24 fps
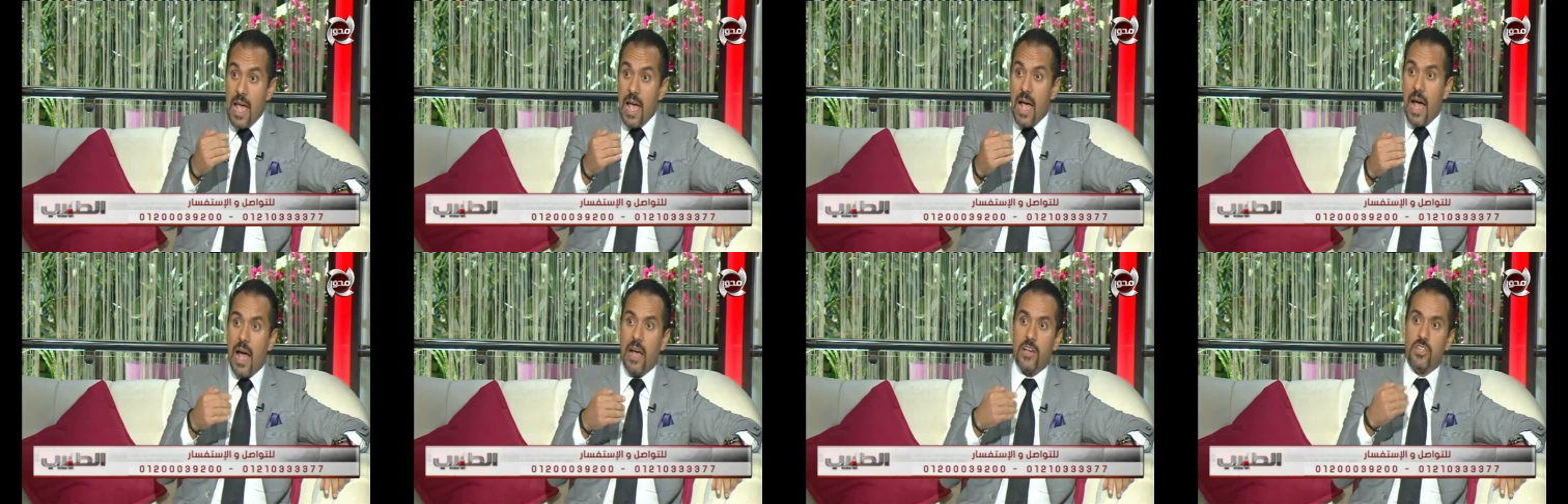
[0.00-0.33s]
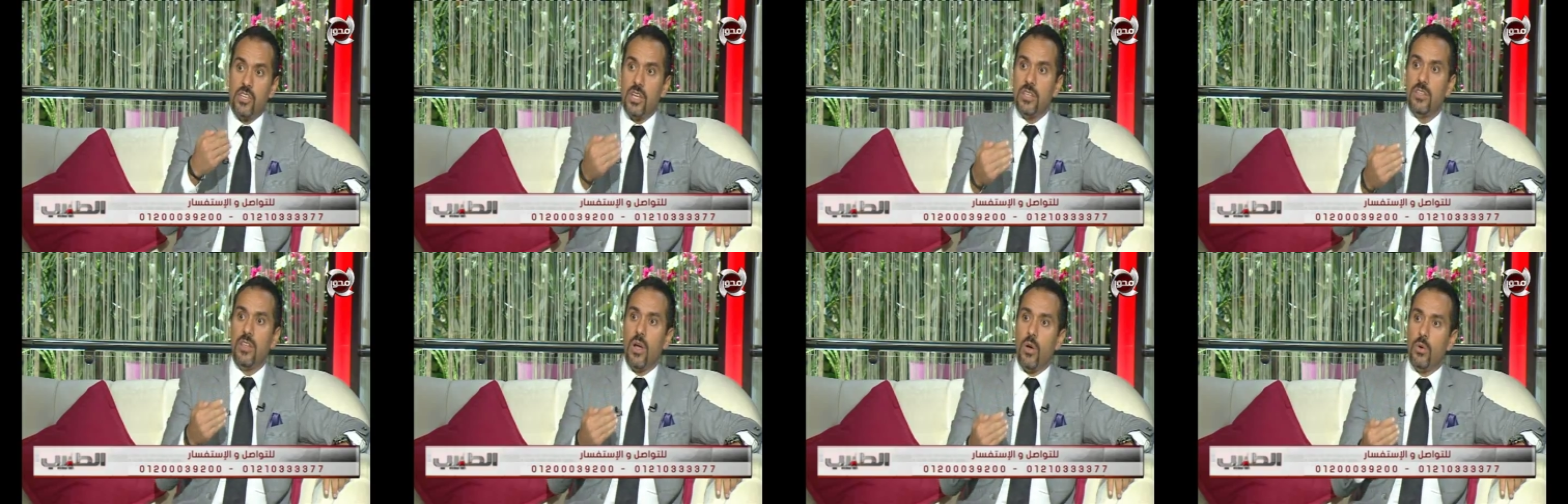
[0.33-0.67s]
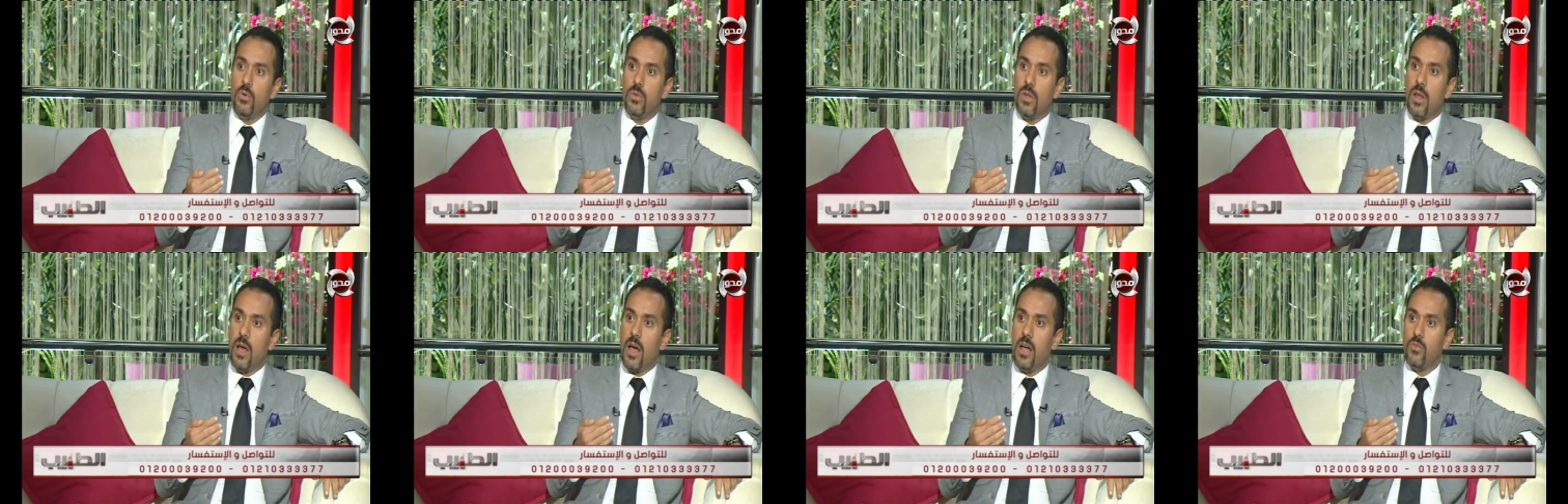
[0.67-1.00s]
عشان تاخد
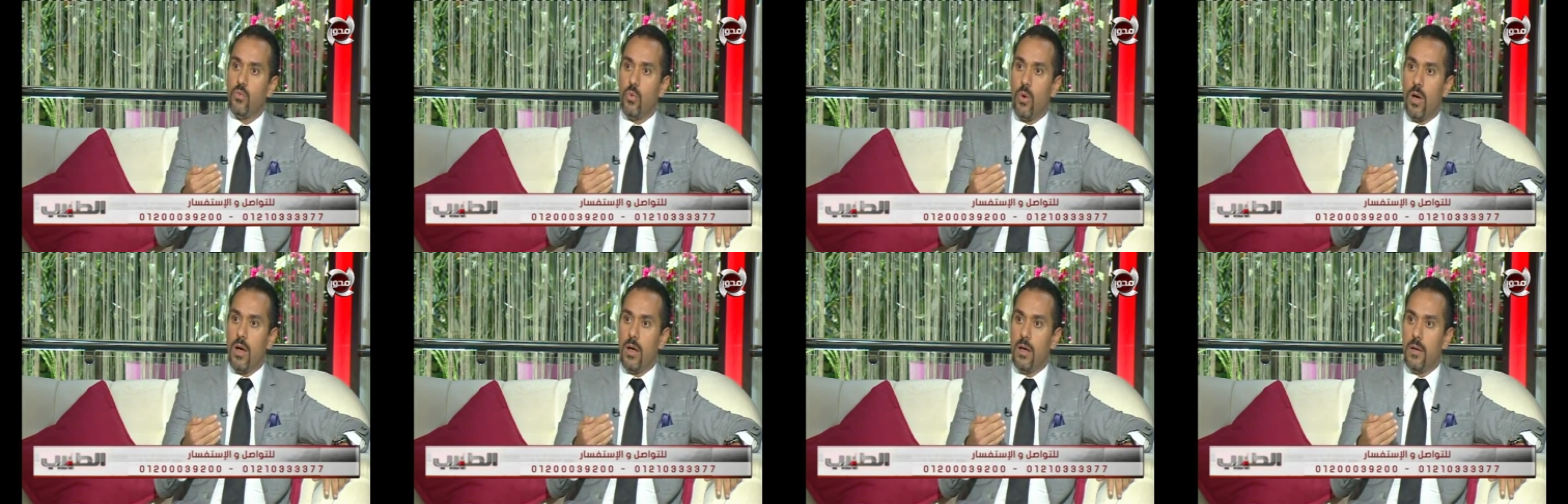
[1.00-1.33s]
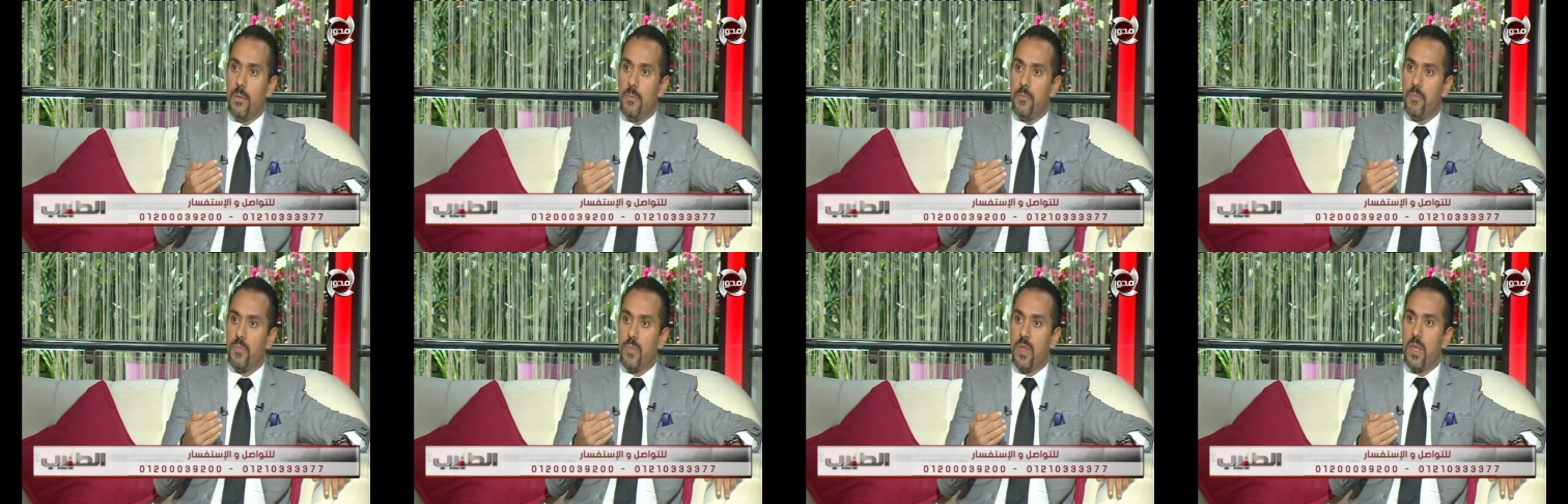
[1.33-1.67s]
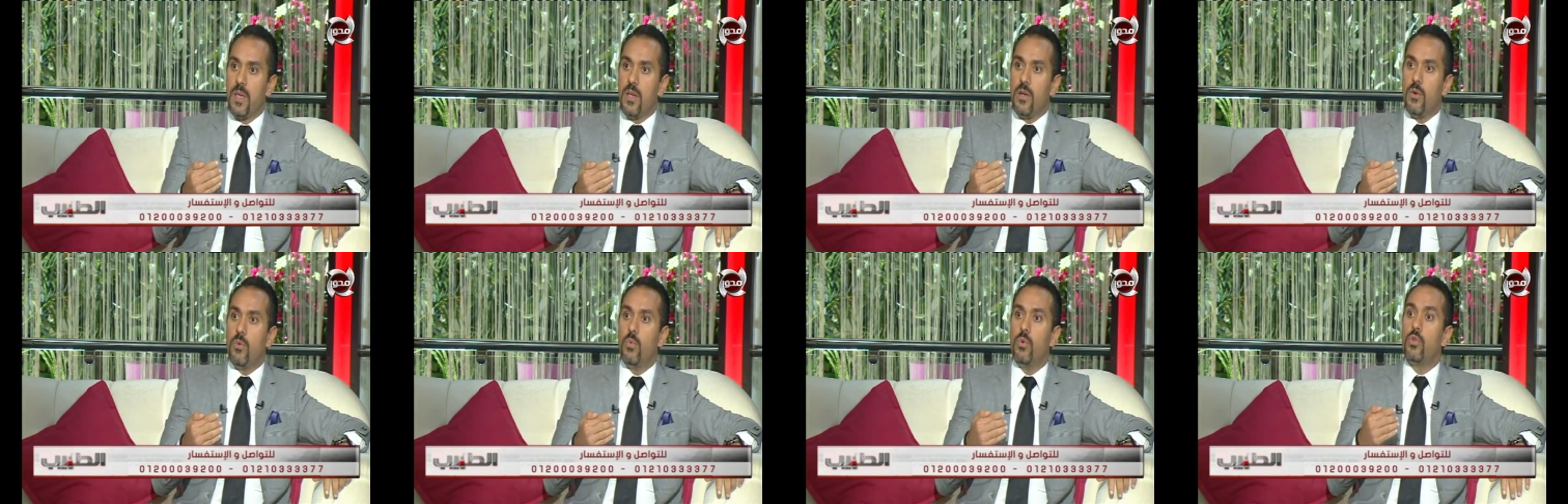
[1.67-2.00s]
الخطوه
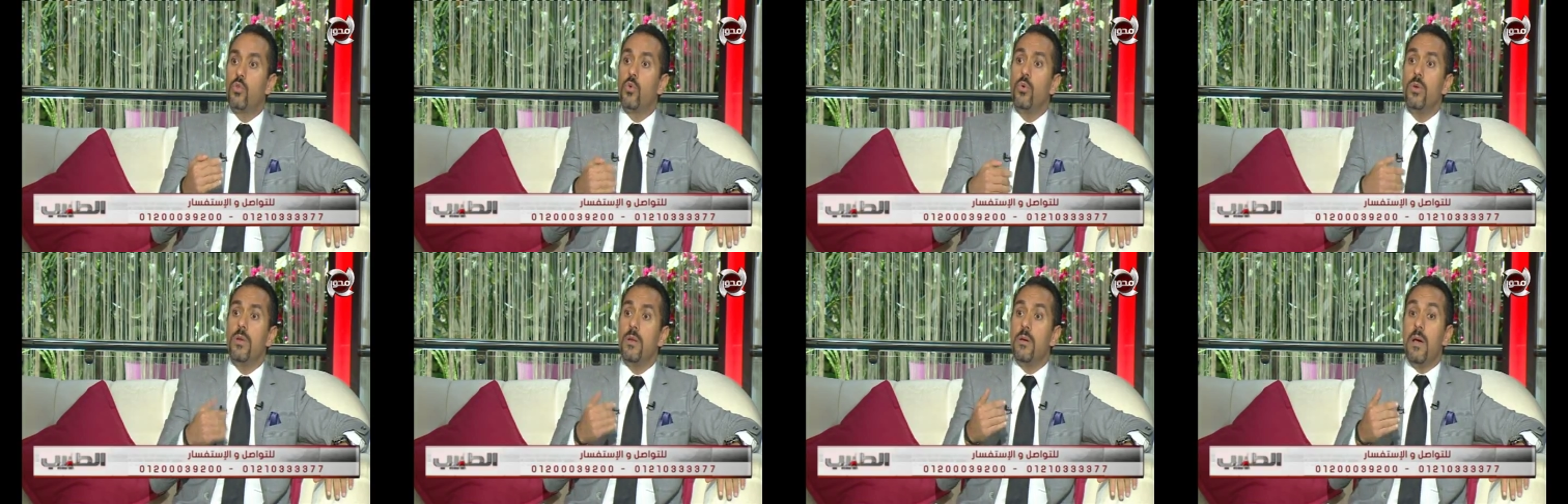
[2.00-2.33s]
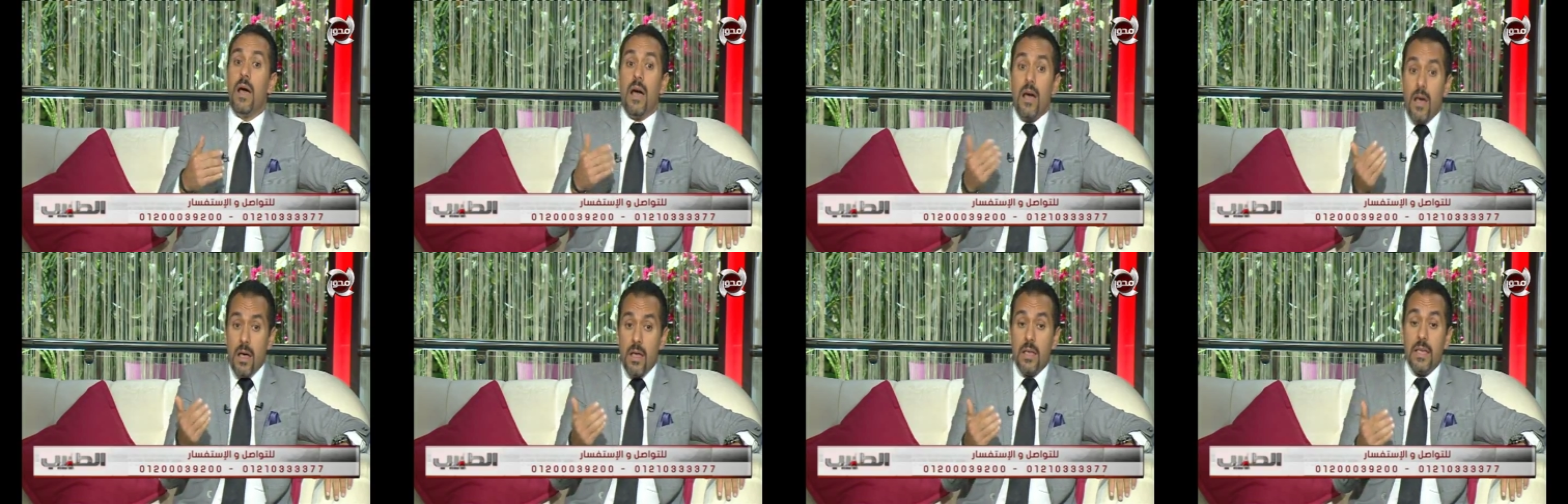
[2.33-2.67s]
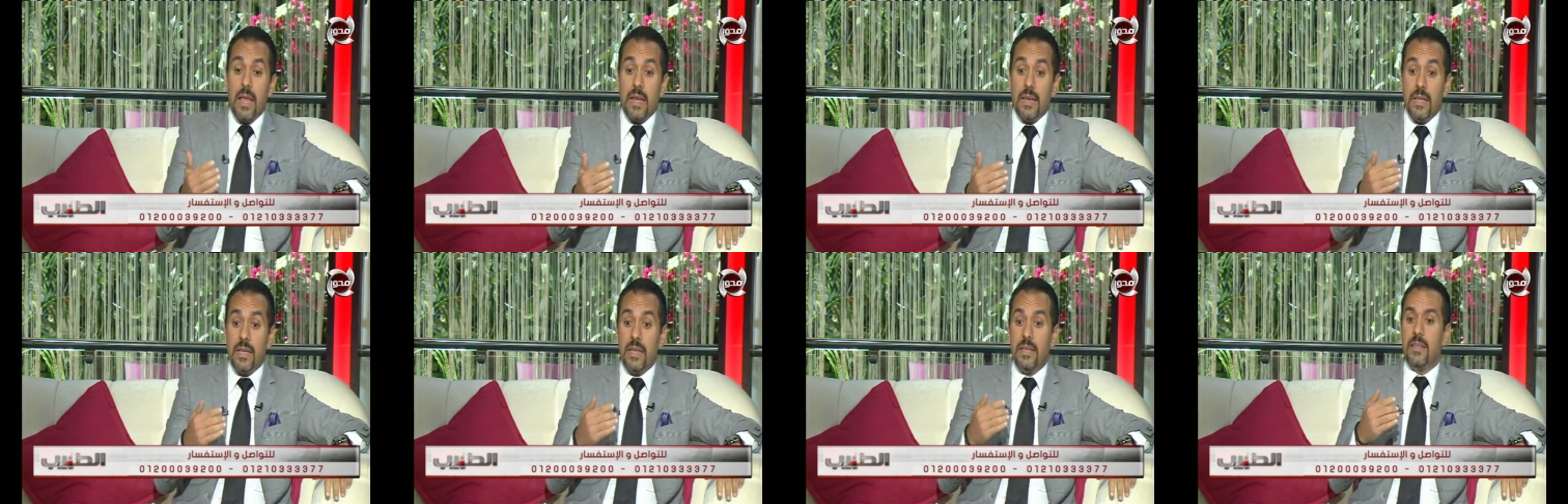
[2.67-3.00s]
كمل وتقول اه
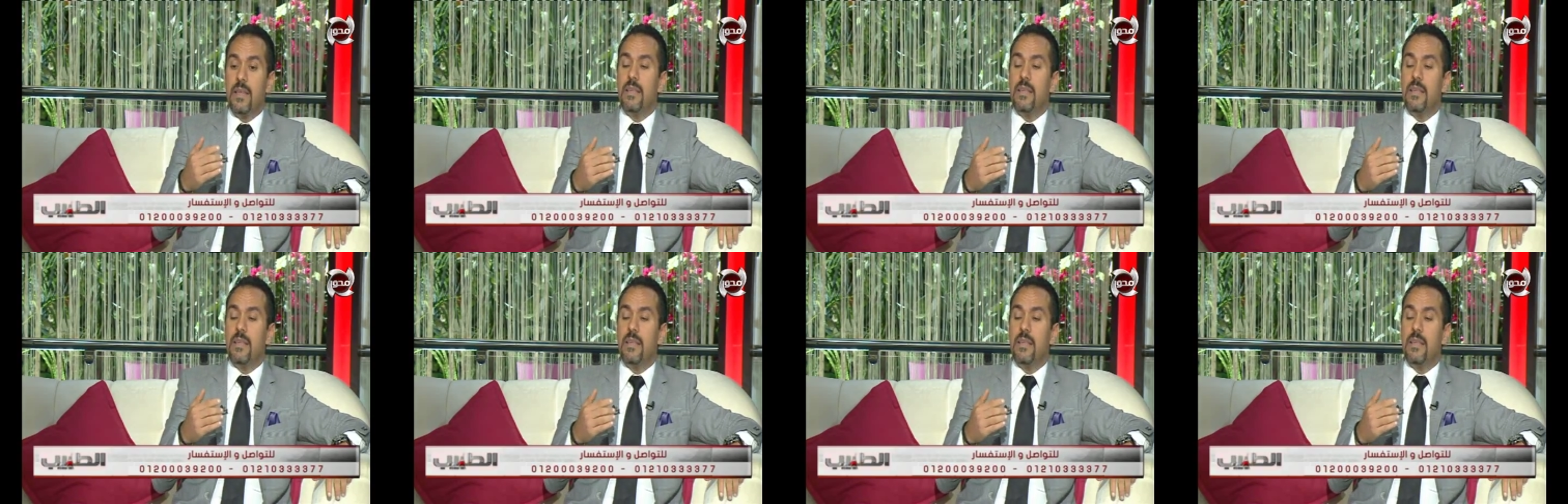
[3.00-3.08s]
يعني مم.